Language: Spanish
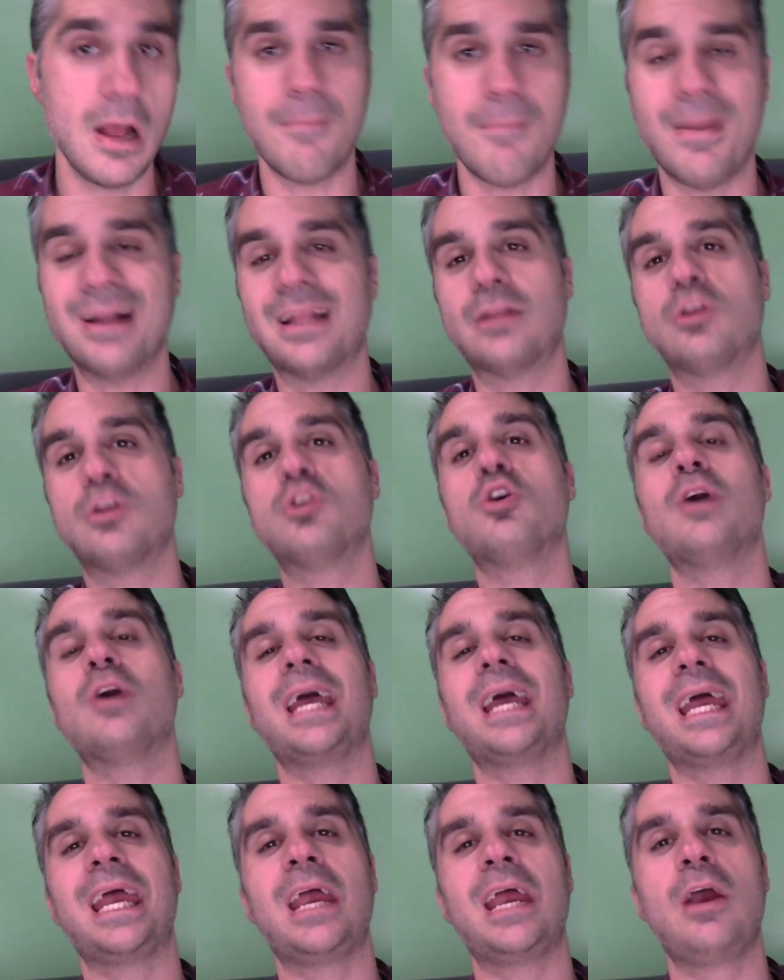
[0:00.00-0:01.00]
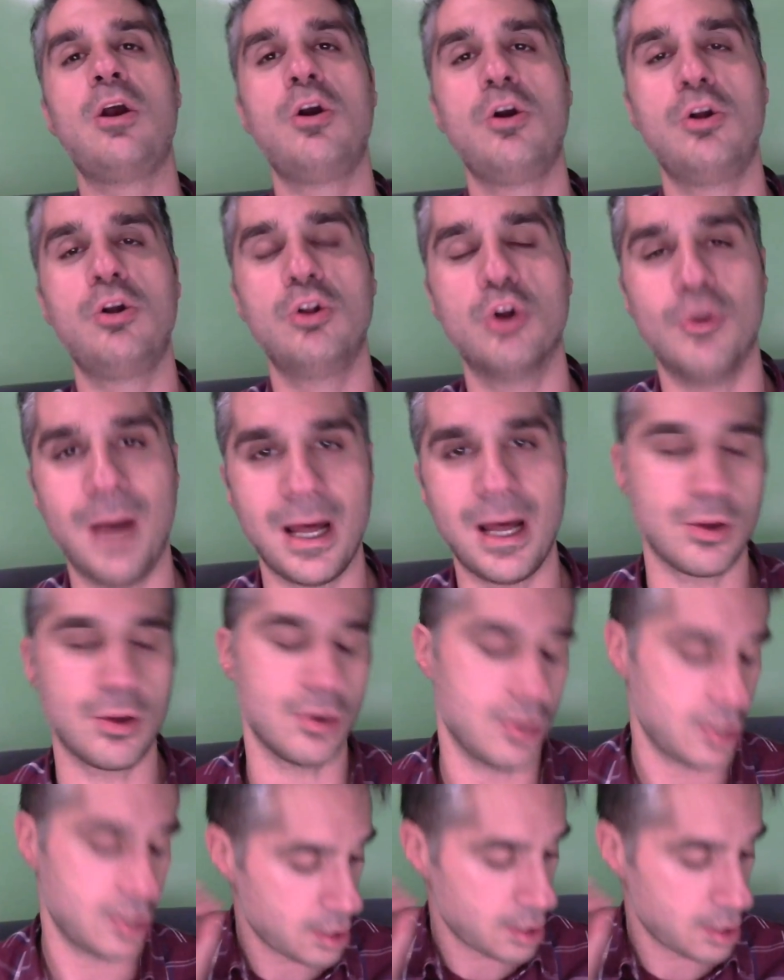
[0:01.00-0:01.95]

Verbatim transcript: Va a estar todo englobado.